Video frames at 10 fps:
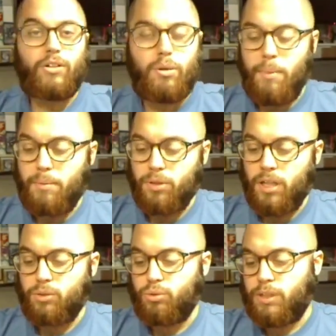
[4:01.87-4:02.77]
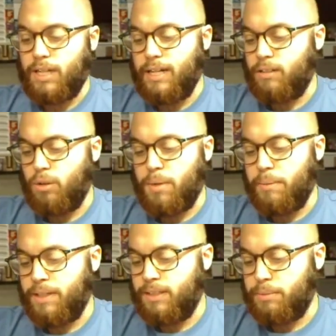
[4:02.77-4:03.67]
che io non ho mai portato sul canale, non l'ho
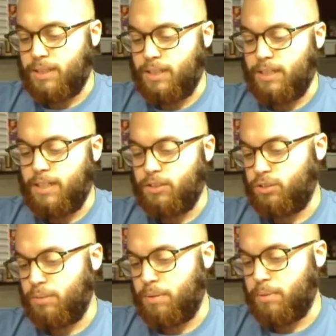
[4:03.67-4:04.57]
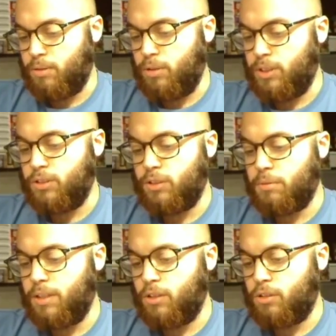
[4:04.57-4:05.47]
mai aperti perché lascio sempre per
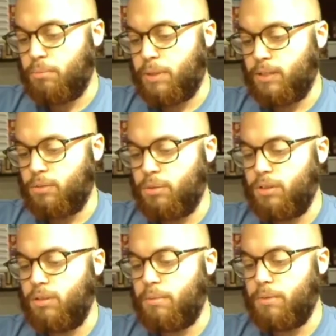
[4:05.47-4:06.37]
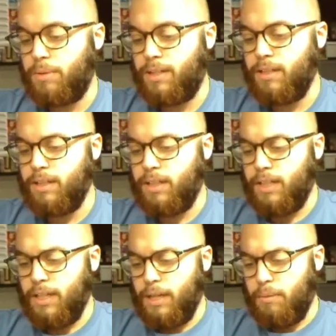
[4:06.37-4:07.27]
collezione quelli che ho comprato, quindi non li apro mai.
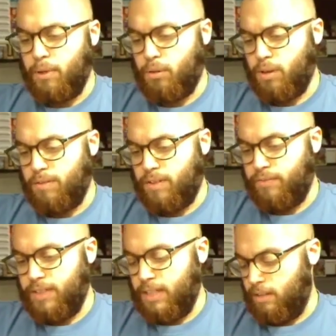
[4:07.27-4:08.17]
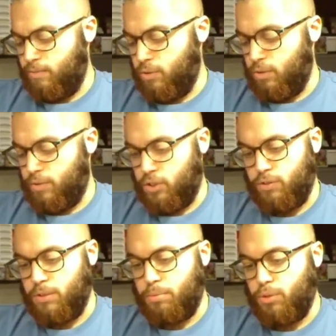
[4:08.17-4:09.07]
Però qua vi fa vedere al volo, ve lo
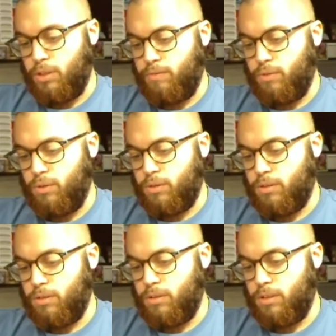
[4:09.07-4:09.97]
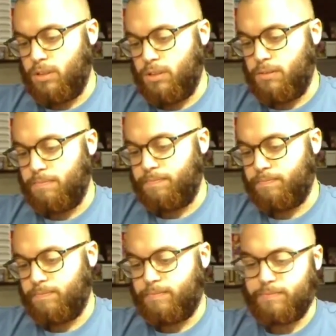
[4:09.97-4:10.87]
faccio vedere pure io al volo, ehm,
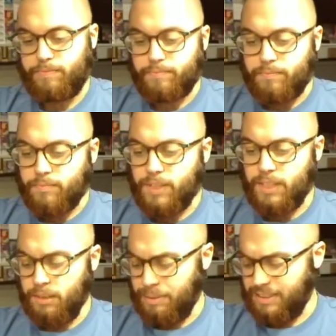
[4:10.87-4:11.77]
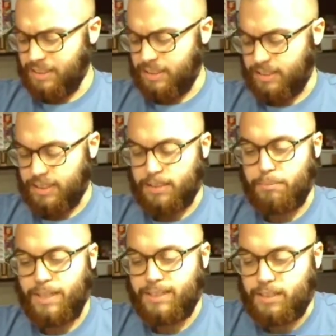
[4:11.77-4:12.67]
i mazzi del
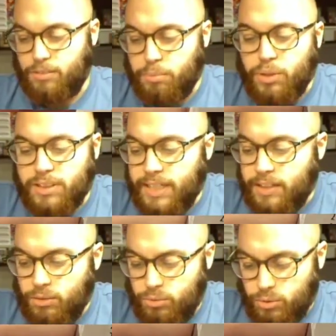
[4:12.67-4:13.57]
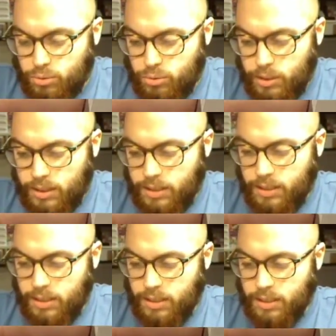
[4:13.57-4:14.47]
set base che sono pure segnati 1, 2,